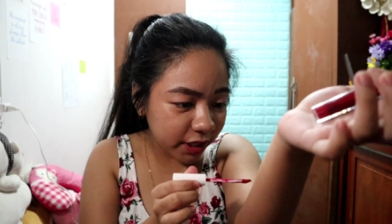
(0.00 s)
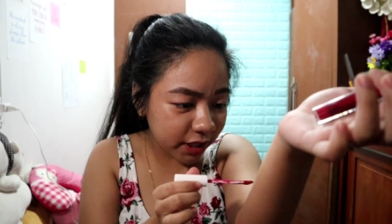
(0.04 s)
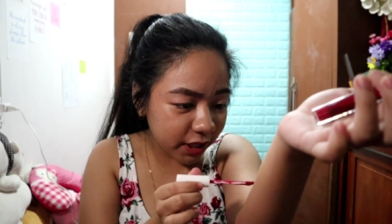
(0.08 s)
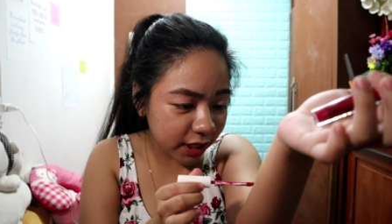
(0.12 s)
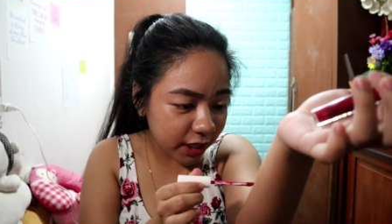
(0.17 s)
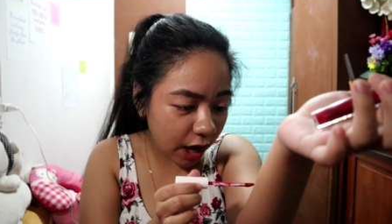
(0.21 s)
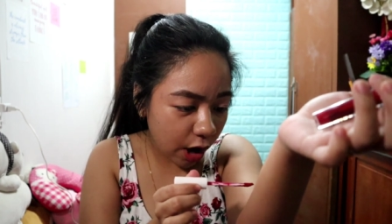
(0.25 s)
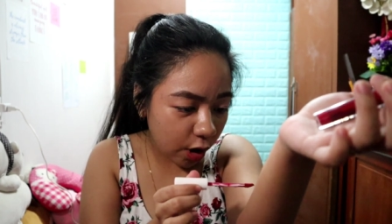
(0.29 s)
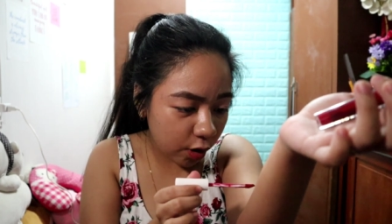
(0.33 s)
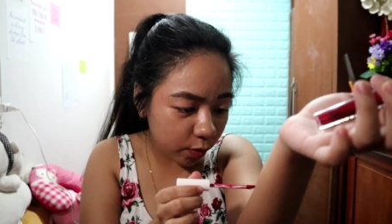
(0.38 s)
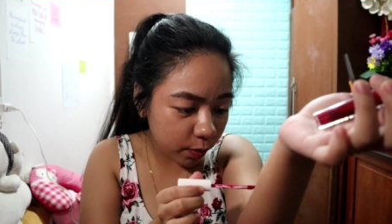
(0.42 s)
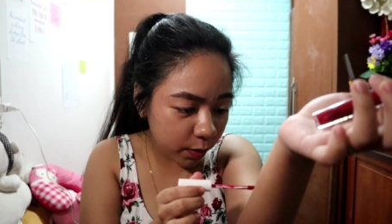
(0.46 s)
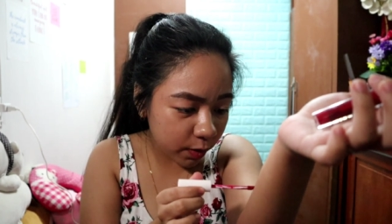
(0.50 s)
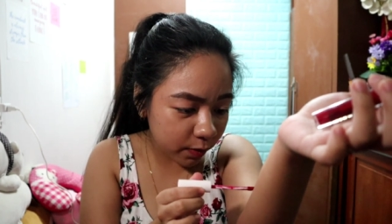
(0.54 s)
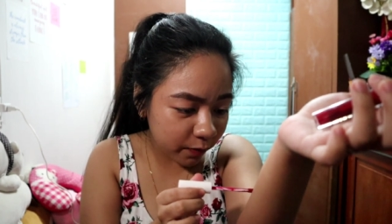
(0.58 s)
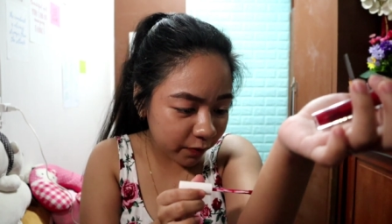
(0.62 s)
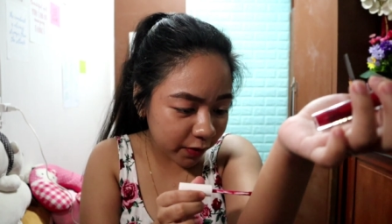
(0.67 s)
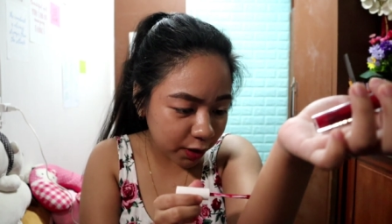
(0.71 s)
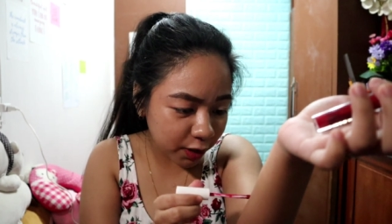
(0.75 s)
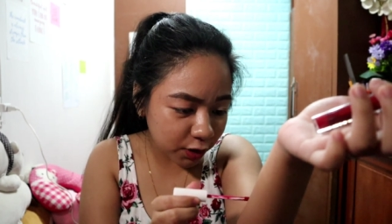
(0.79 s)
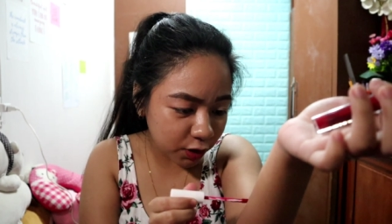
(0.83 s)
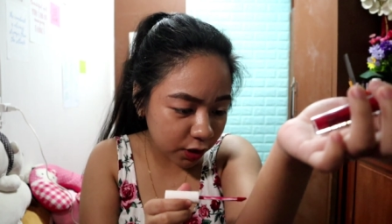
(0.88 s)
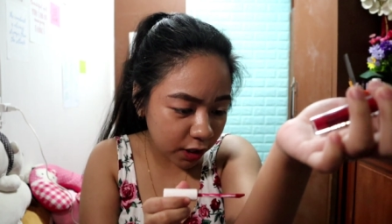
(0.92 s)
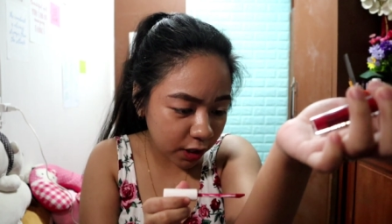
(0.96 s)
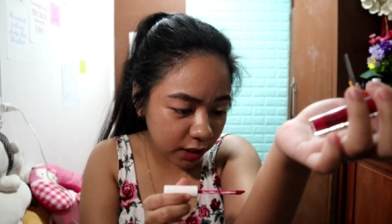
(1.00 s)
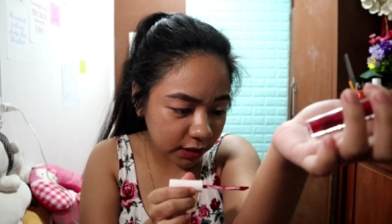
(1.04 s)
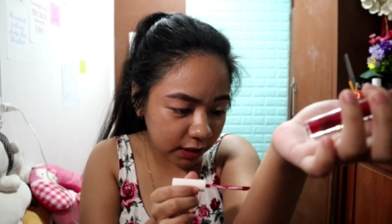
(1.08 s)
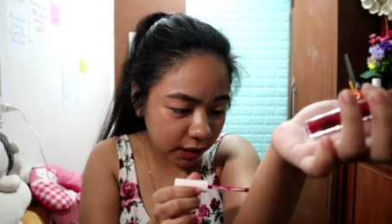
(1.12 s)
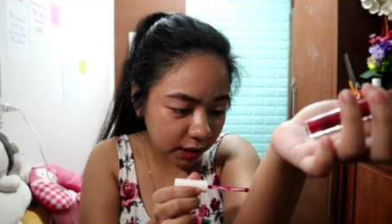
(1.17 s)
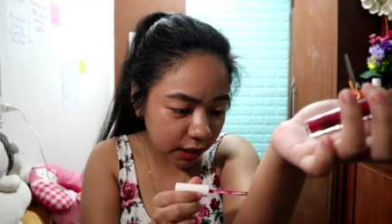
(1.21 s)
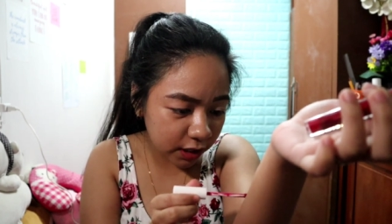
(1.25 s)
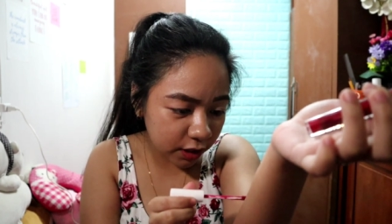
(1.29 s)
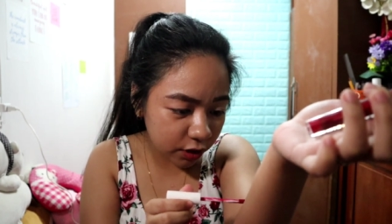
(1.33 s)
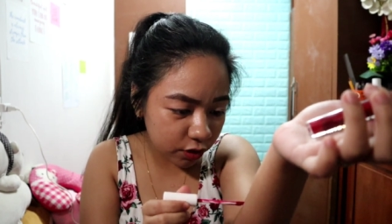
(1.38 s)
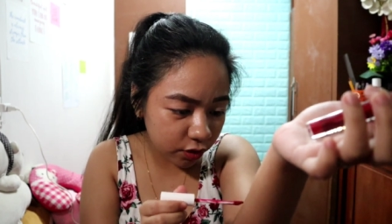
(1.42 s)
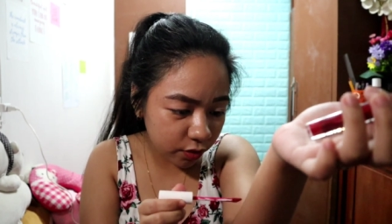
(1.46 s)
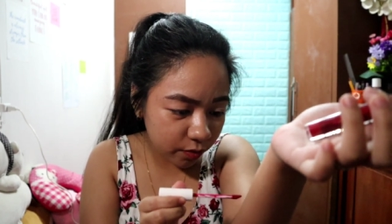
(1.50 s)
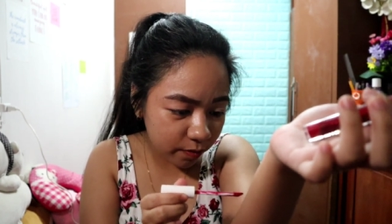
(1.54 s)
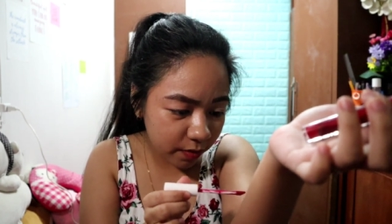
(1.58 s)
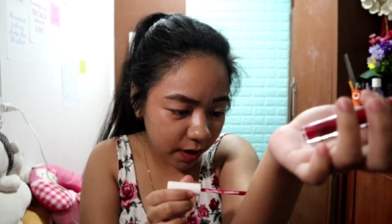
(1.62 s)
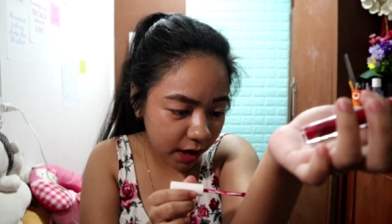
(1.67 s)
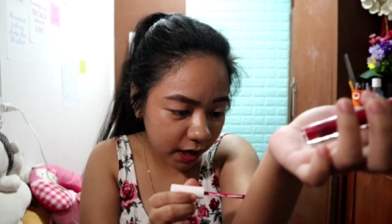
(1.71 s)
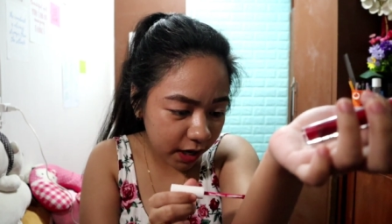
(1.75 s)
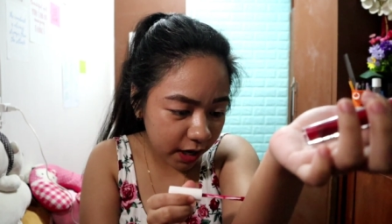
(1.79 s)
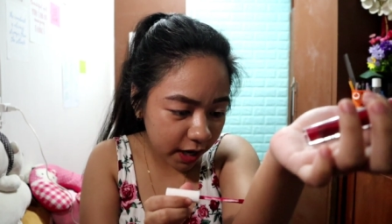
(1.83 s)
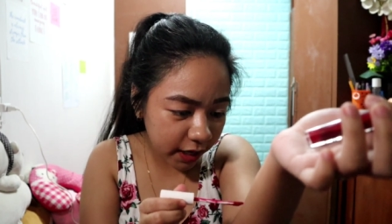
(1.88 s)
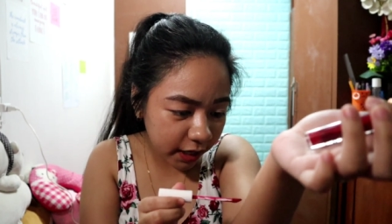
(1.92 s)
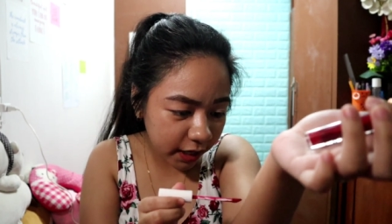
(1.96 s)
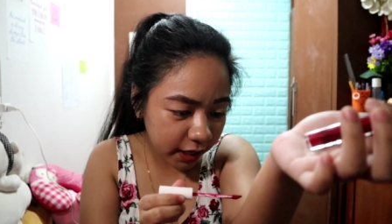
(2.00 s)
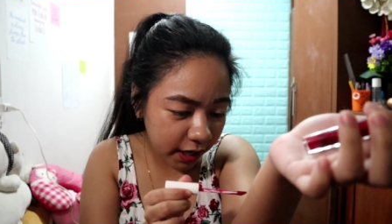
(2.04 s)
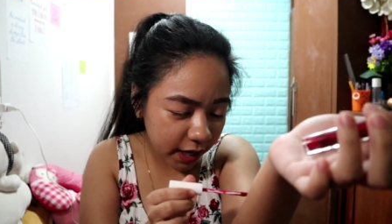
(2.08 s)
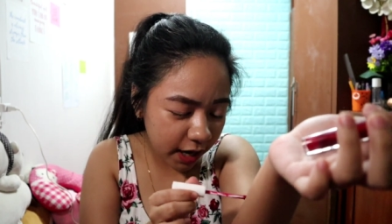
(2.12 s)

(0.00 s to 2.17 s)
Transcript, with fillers: Hindi ako professional sa ganitong bagay.